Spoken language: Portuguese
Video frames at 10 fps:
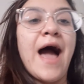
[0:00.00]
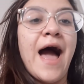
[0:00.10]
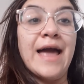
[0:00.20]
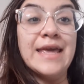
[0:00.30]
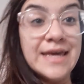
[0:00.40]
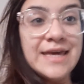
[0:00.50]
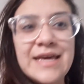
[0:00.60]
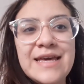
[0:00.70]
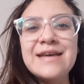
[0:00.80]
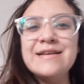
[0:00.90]

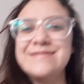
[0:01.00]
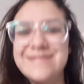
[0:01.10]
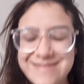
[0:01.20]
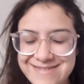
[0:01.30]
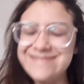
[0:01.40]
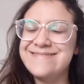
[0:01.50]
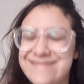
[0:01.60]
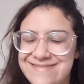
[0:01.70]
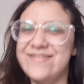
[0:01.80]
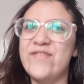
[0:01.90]
Aí
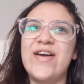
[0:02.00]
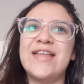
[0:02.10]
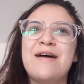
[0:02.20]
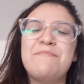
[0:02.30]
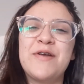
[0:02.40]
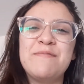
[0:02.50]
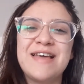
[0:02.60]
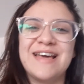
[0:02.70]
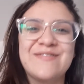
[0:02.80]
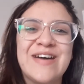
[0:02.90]
vai dar
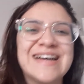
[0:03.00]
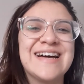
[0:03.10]
problema.